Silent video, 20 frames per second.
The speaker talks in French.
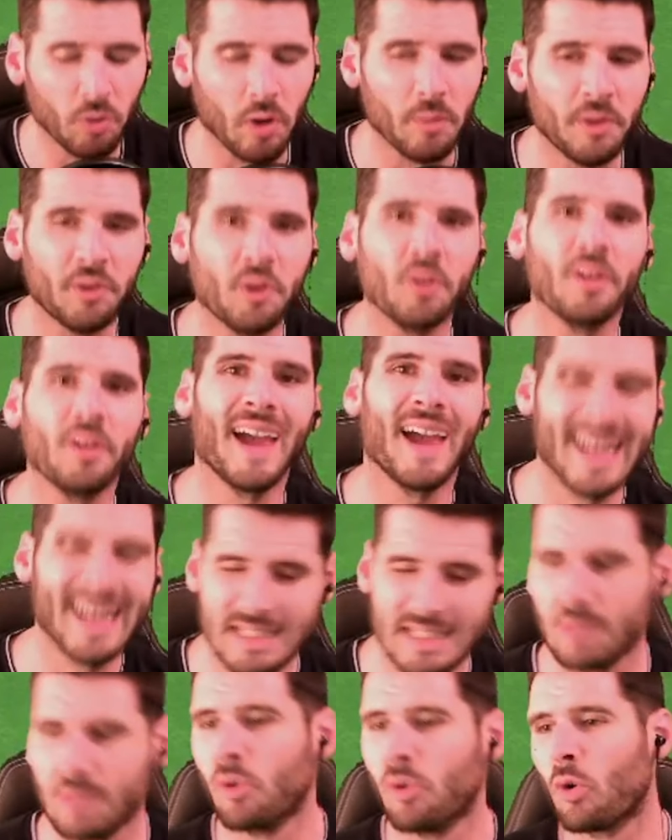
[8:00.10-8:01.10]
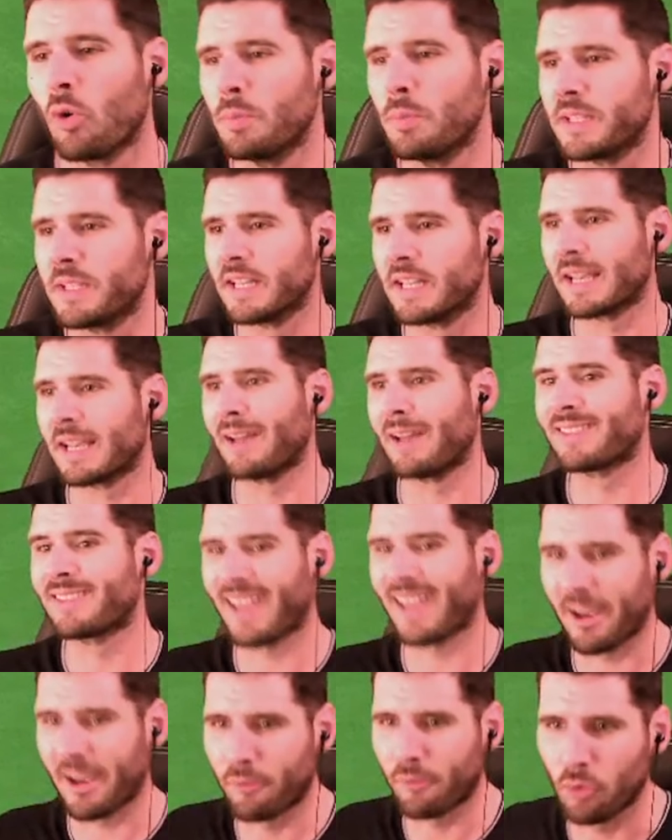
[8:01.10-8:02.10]
mi-temps extrêmement compliquée, les gars.
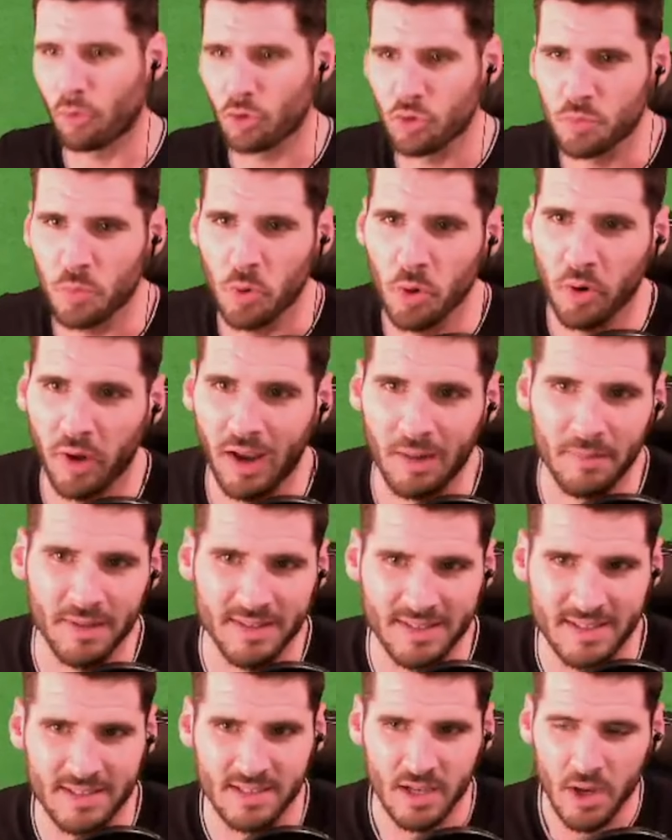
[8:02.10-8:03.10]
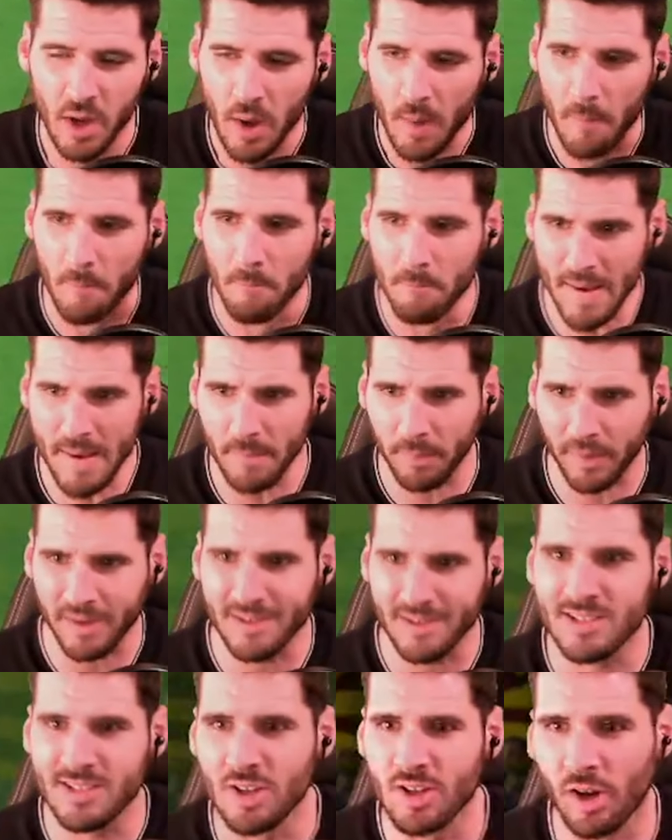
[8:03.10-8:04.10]
Très franchement, le Real Betis
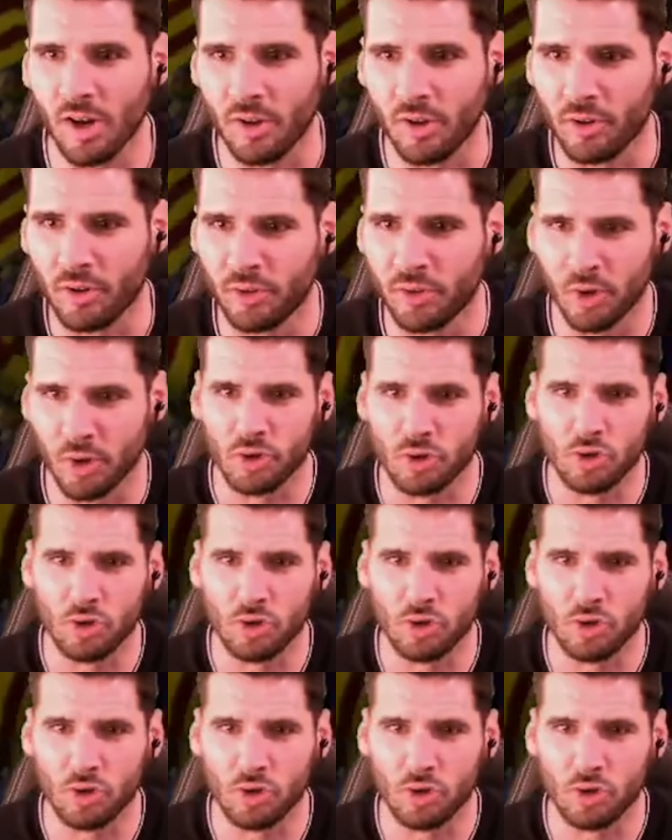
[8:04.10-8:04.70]
m'impressionne dans ce